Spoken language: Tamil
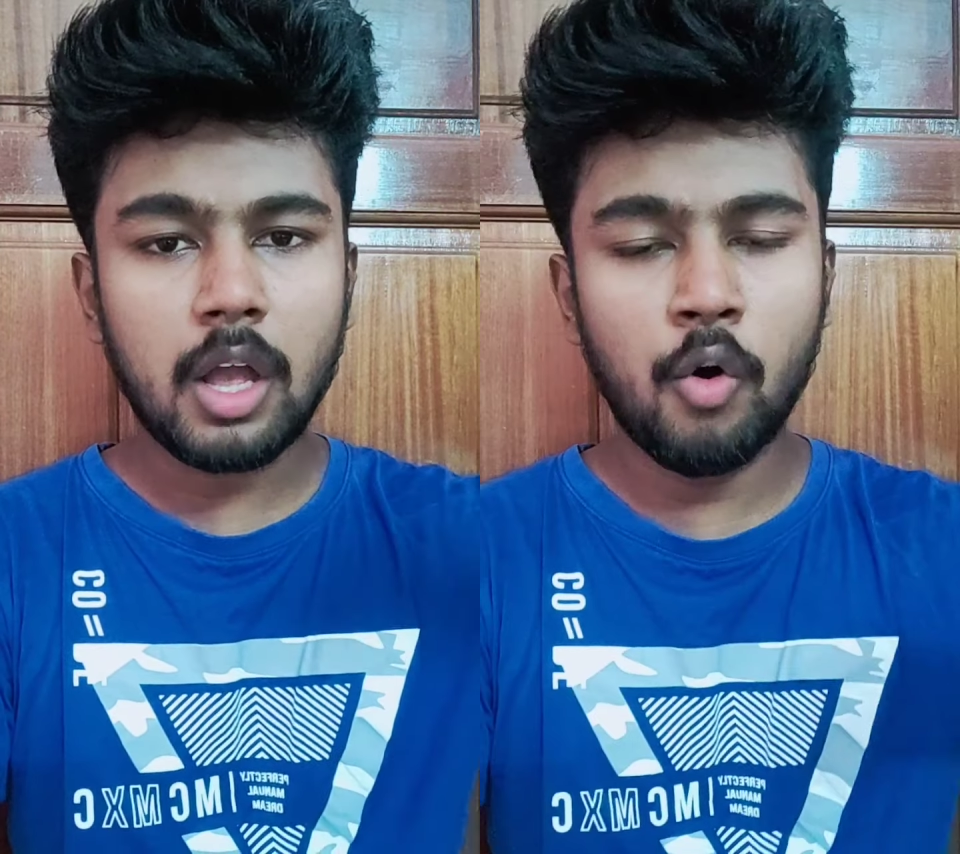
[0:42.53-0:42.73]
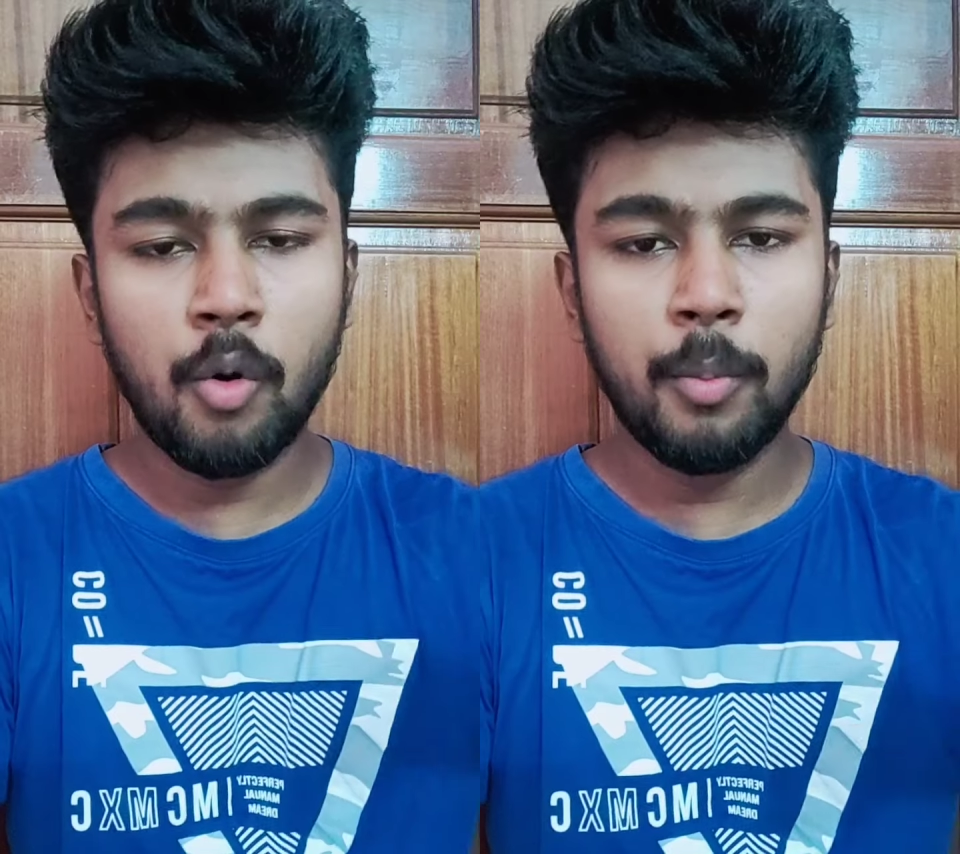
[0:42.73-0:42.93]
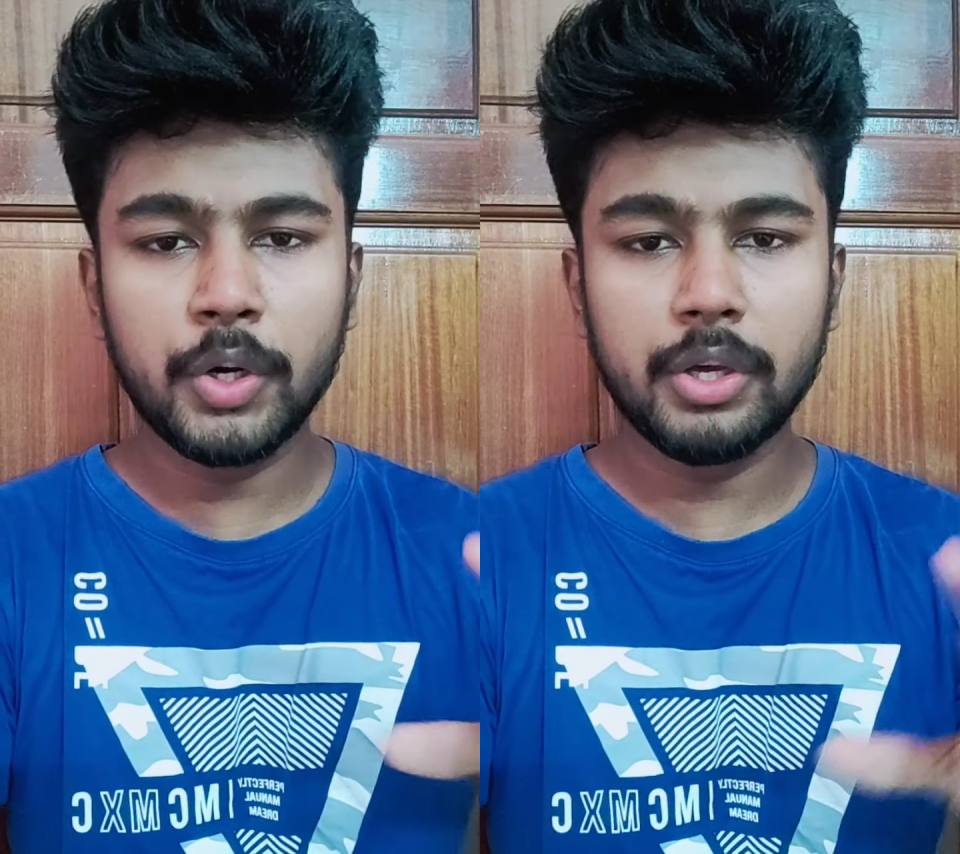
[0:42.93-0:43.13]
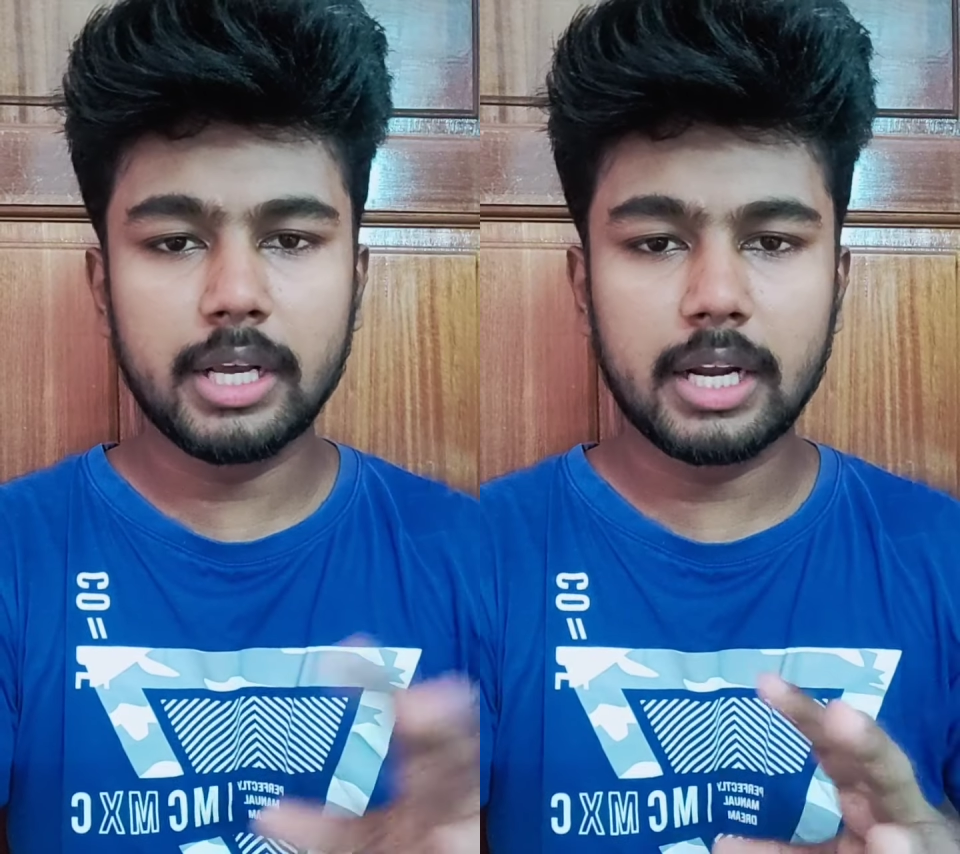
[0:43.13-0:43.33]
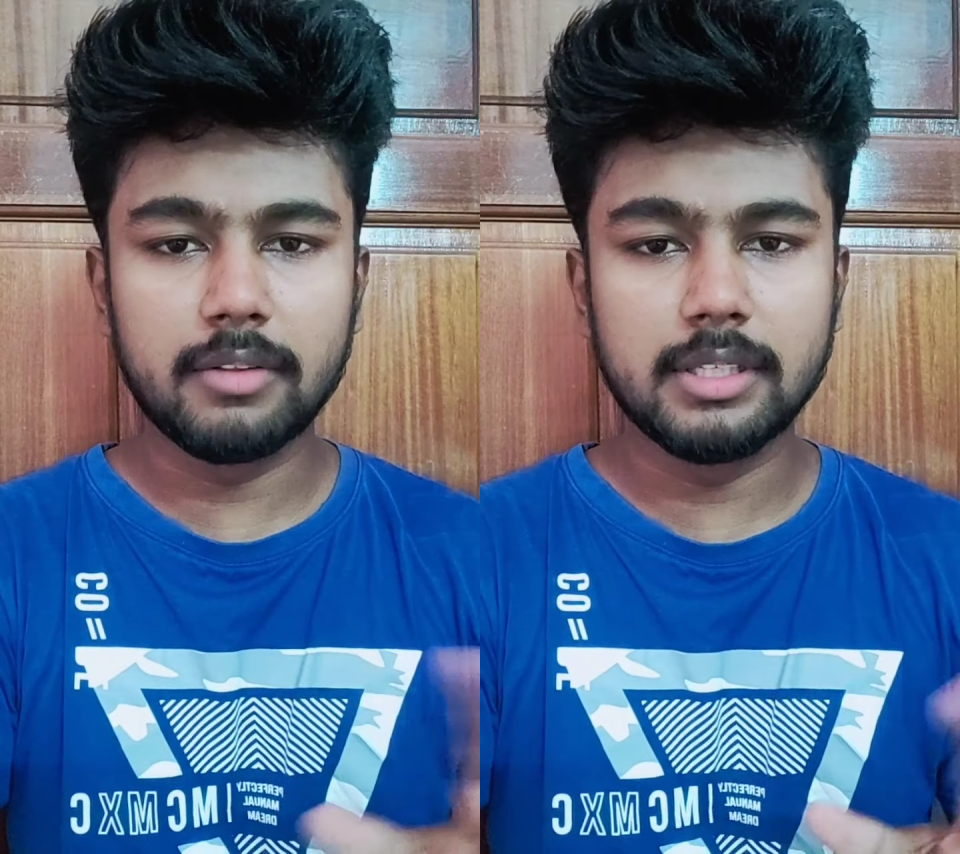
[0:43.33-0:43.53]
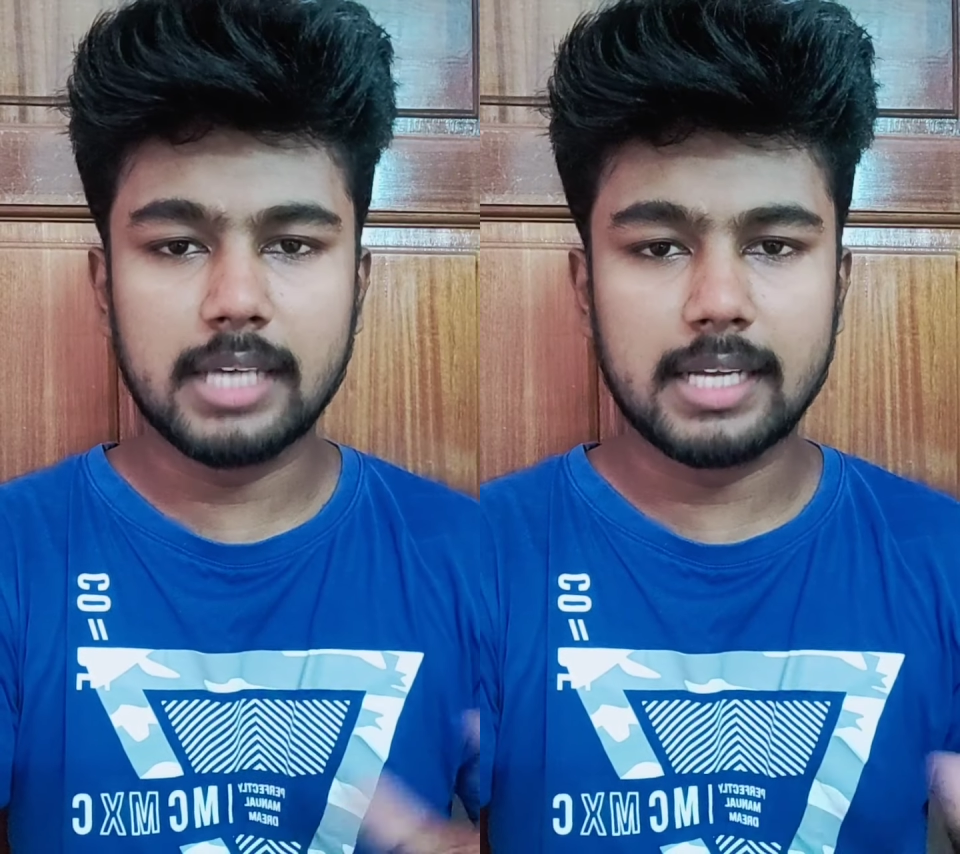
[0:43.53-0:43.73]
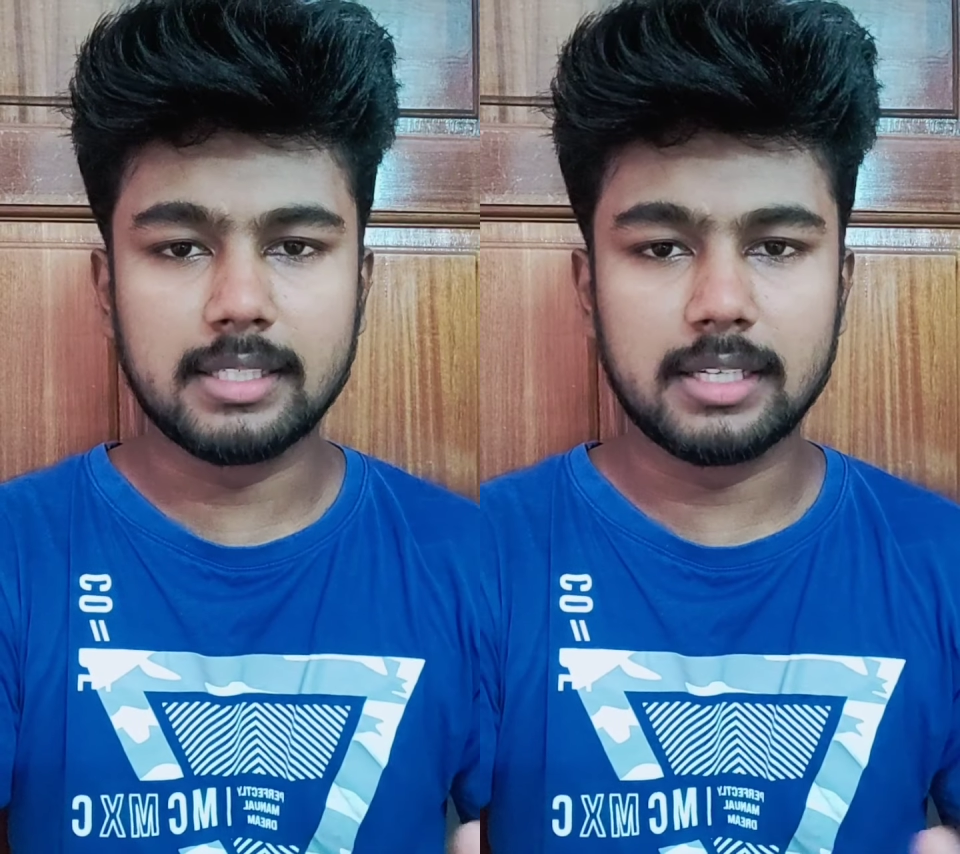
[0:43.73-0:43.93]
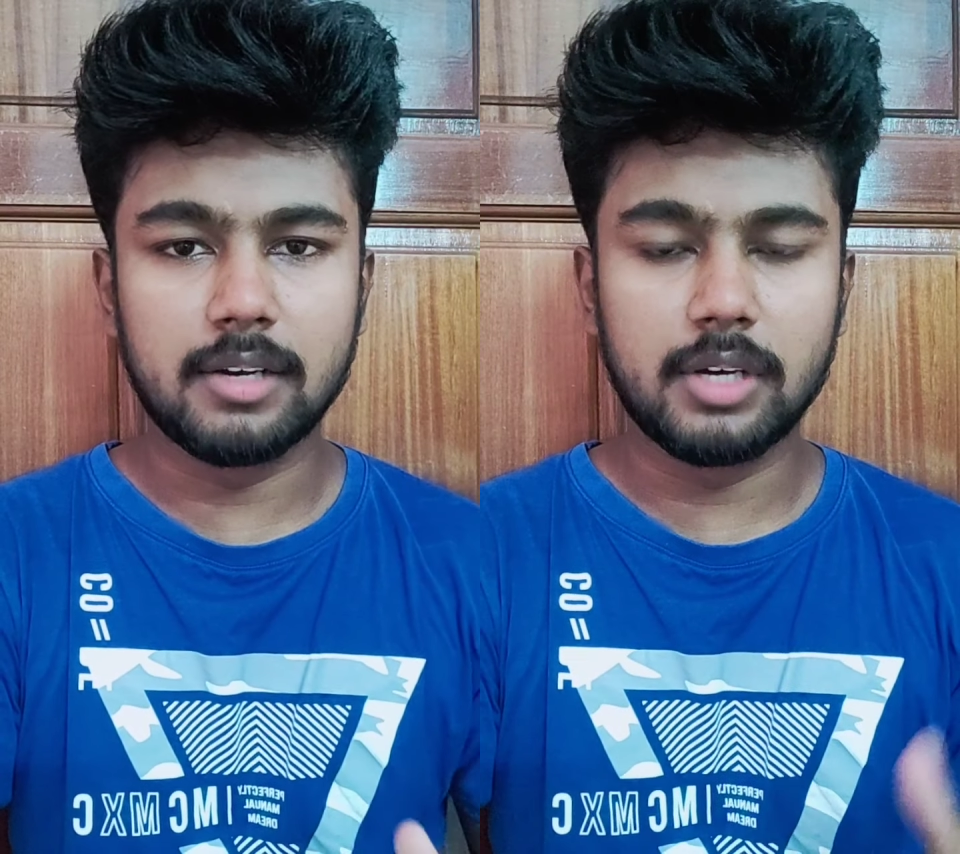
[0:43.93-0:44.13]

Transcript: ஹோம் மட்டும் இருக்கிறக்கு வந்து சான்ஸ் இல்லை